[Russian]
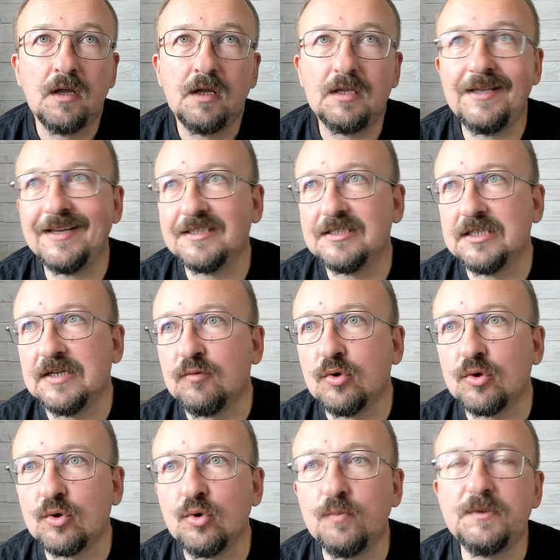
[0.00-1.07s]
ни
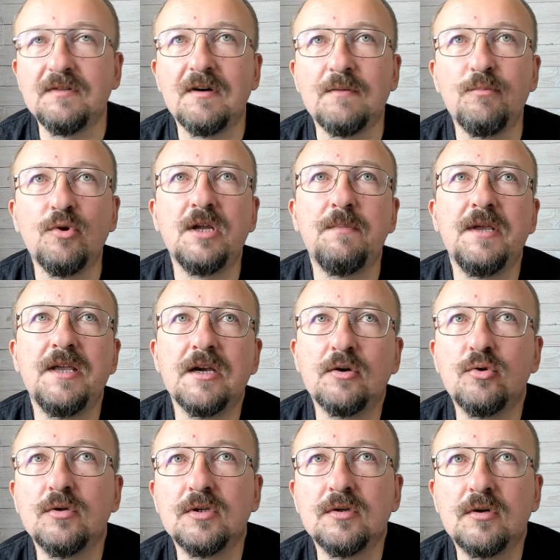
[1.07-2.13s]
одного крупного более-менее
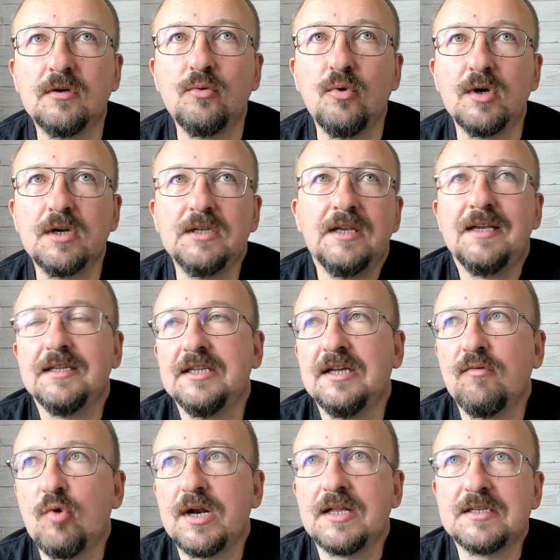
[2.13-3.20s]
города, ни
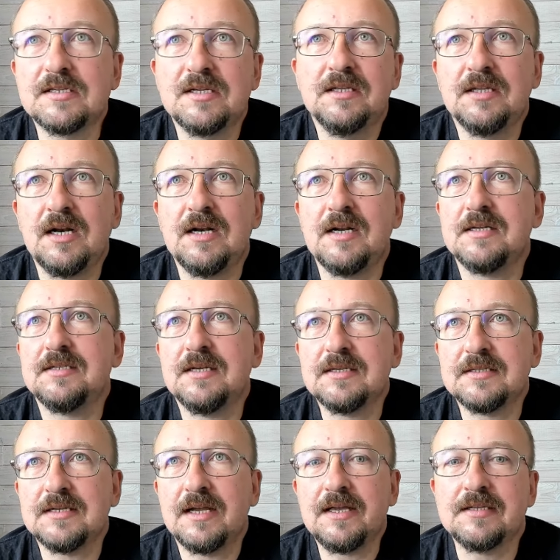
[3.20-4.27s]
одного рэй-центра Россия
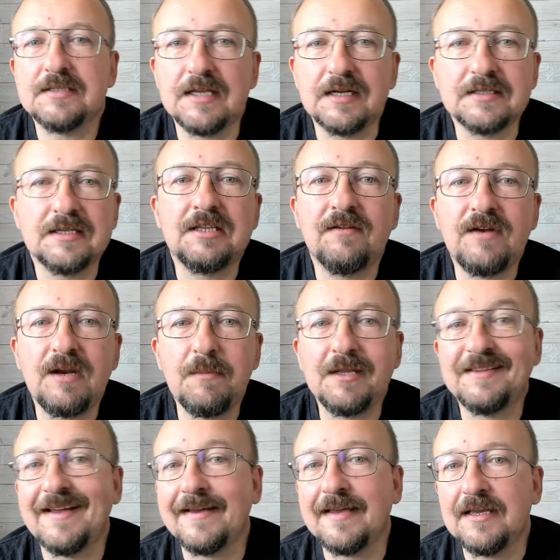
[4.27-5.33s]
занять за это время
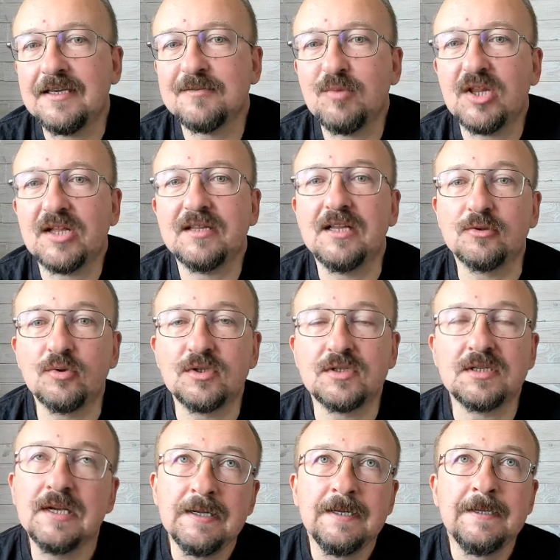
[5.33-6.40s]
так и не смогла. То
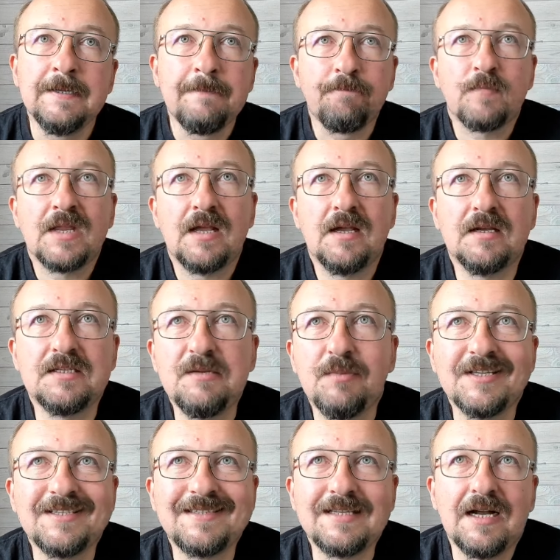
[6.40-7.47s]
есть а
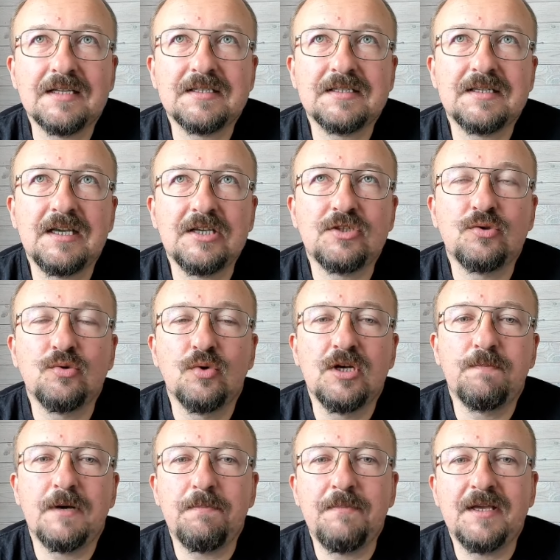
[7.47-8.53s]
демонстрация истории
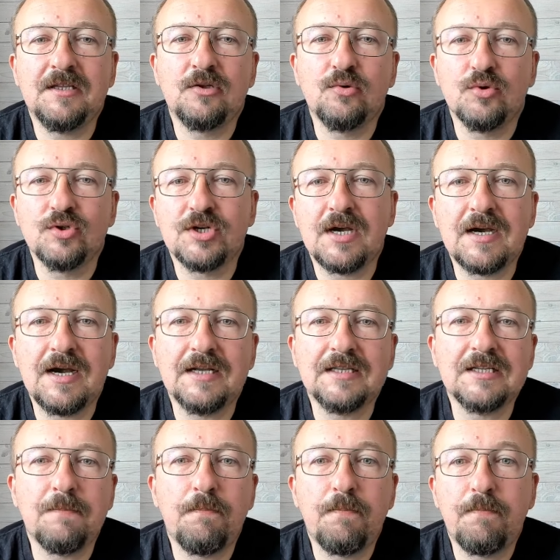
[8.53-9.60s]
победы тоже
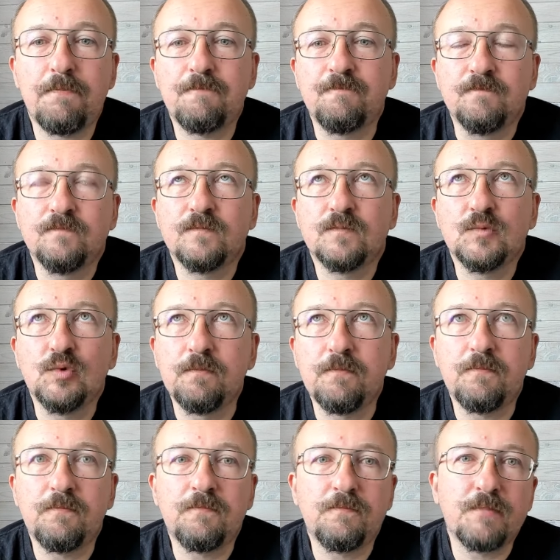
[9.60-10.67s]
какая-то, ну,
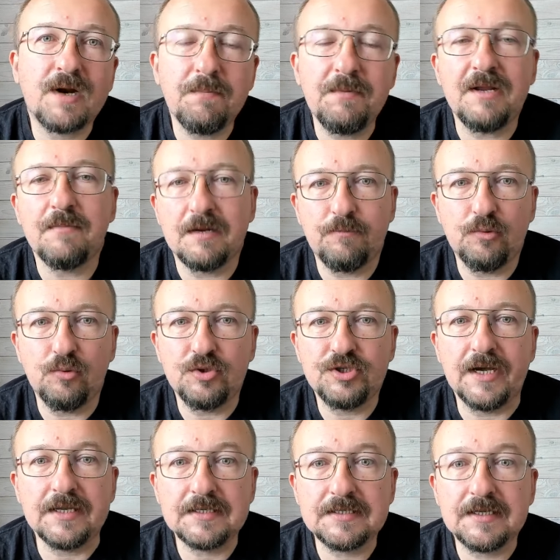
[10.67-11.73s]
проблемка
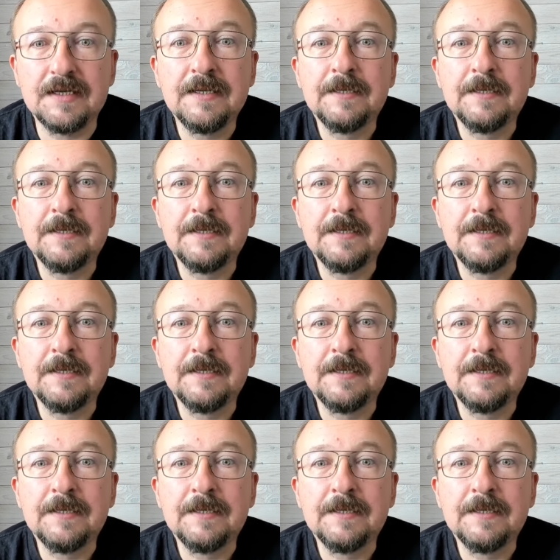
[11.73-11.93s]
получается.